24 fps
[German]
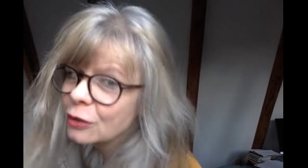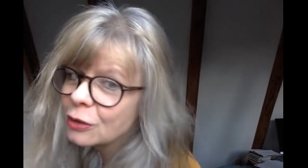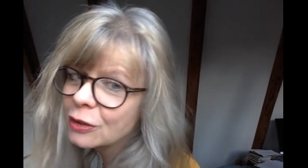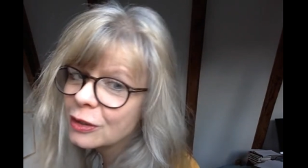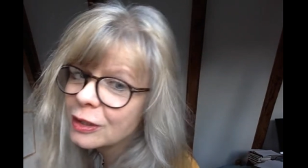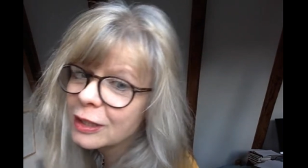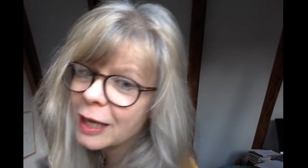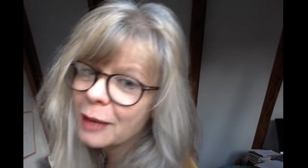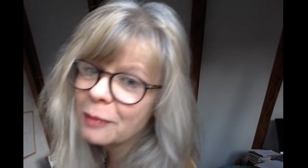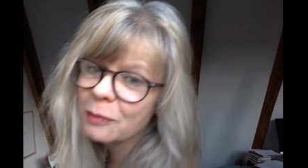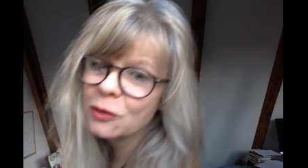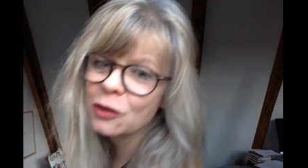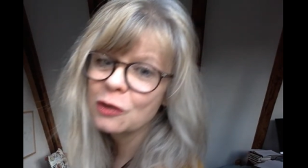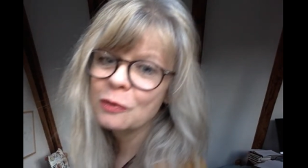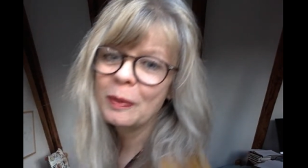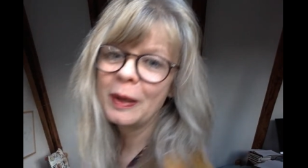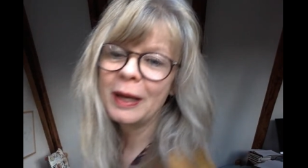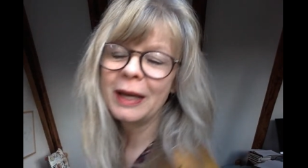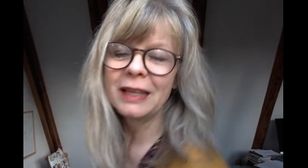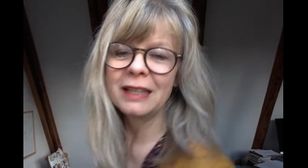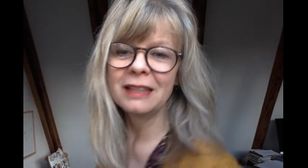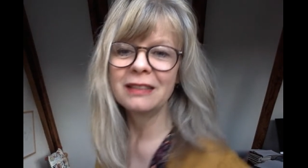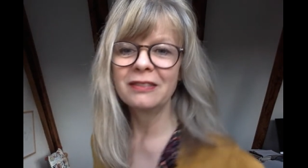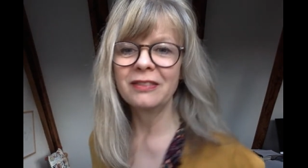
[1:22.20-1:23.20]
zusammen
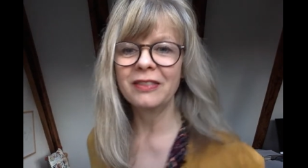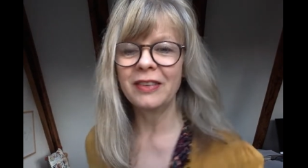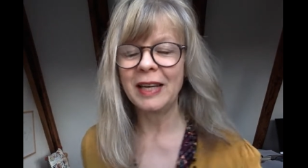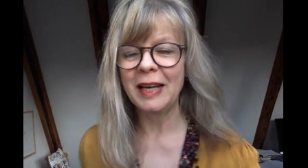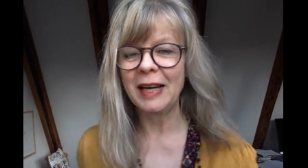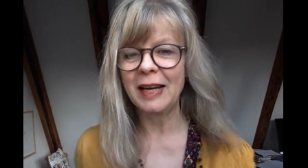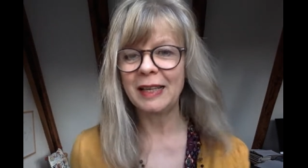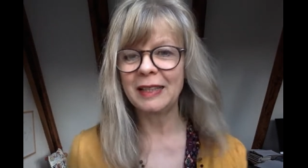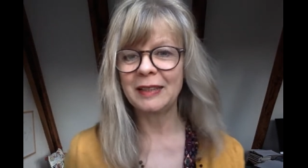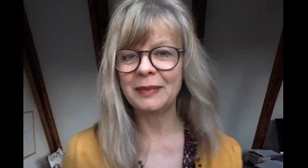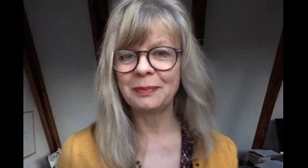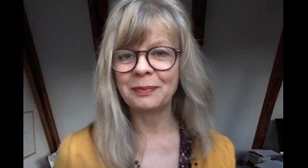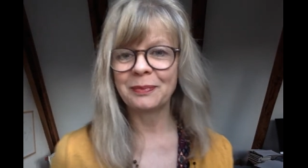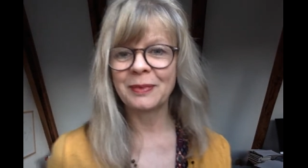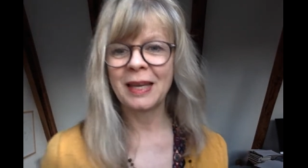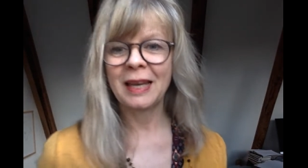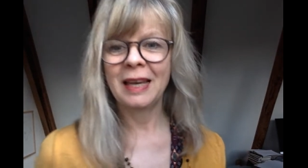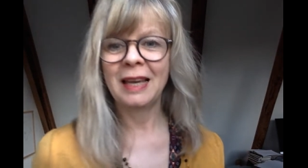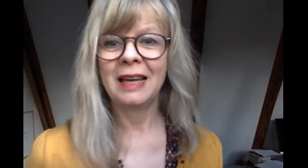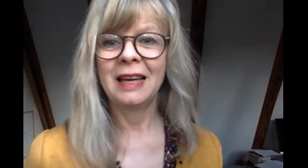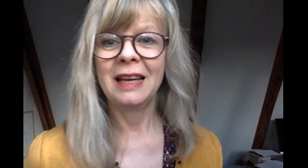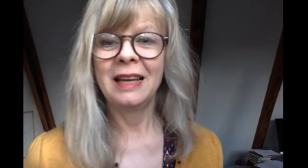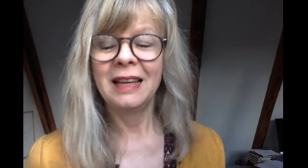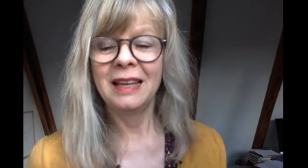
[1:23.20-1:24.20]
sprechen werden,
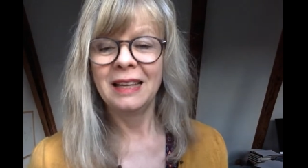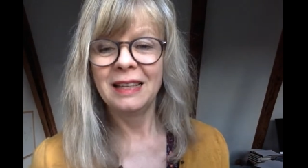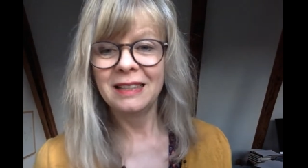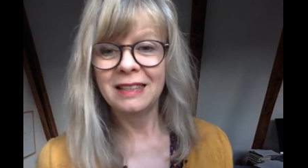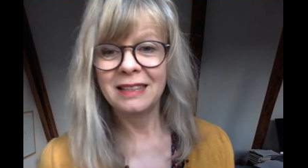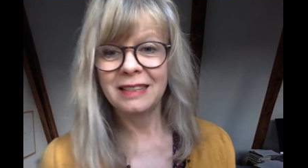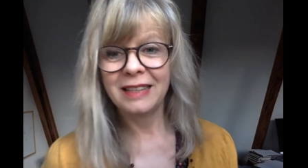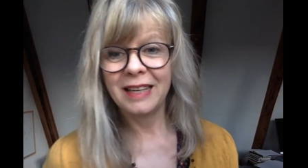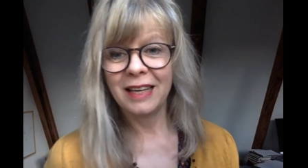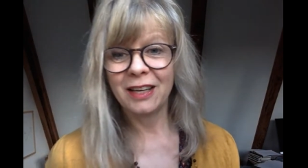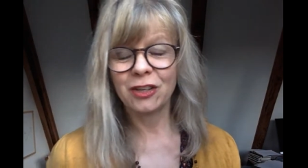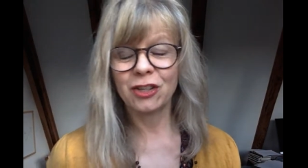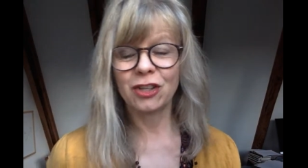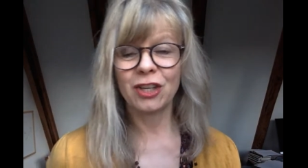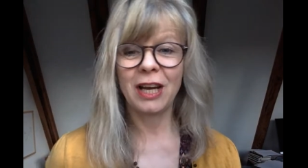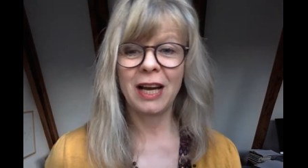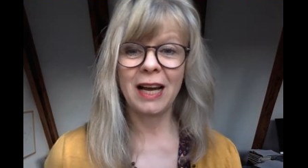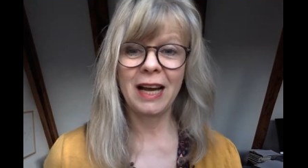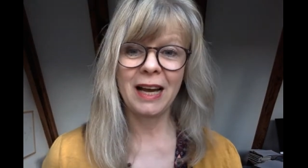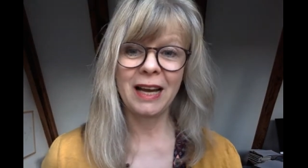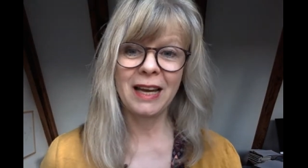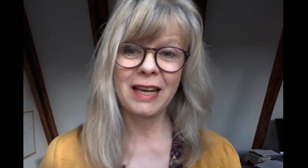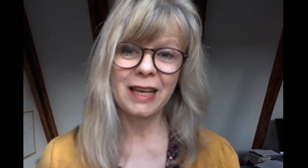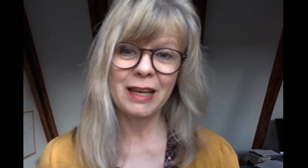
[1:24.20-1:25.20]
der
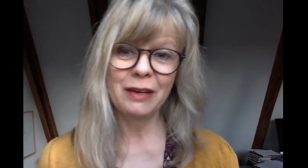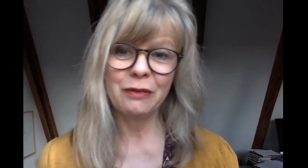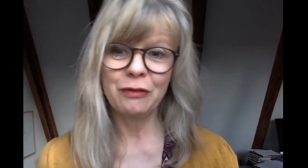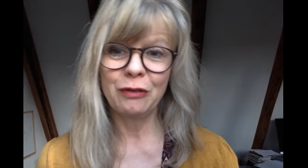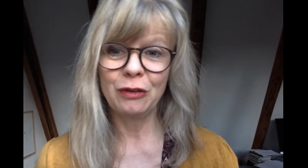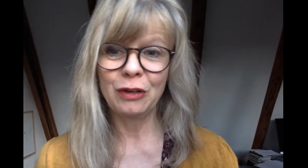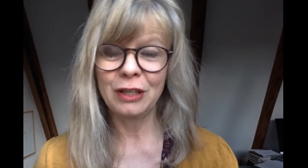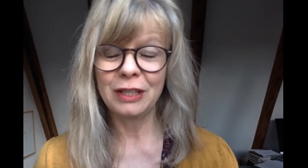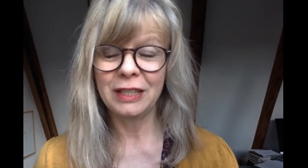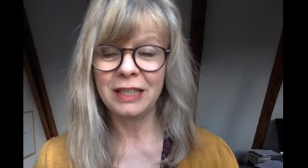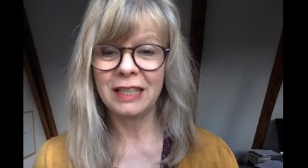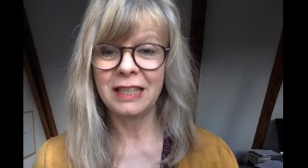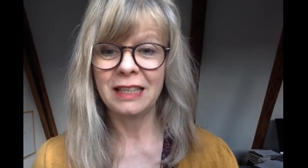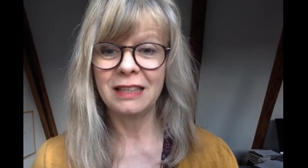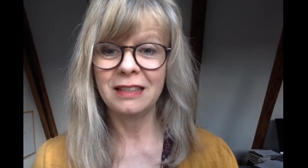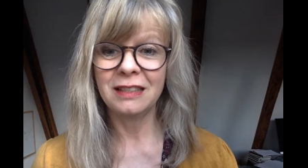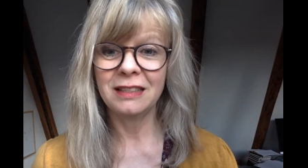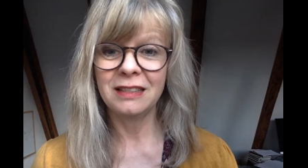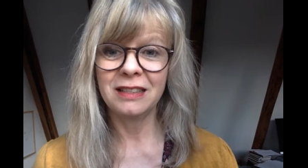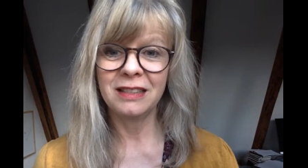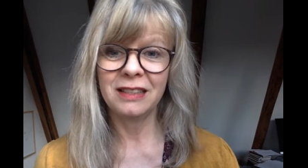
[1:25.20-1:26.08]
Schrei von denen,